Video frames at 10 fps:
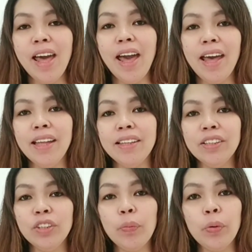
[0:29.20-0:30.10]
And
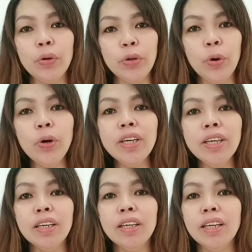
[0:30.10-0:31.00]
ito po yung
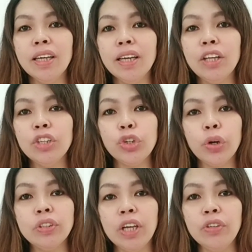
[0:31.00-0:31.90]
i-share
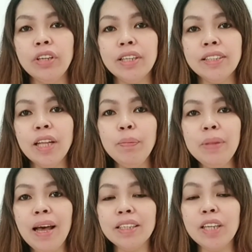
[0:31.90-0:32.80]
ko sa inyo na
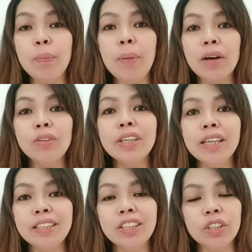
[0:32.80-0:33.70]
sunblock na bagong
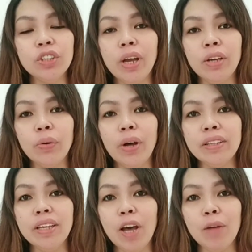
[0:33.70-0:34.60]
tinatry ko at
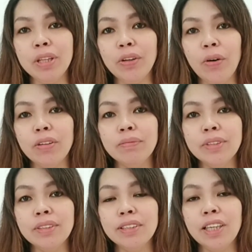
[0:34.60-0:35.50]
dinamit ko.
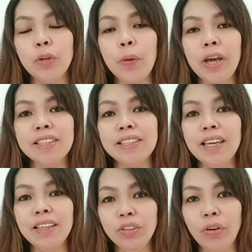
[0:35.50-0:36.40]
Ito po ay
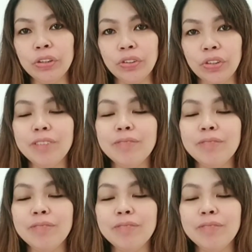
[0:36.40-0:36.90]
Skin Doctor.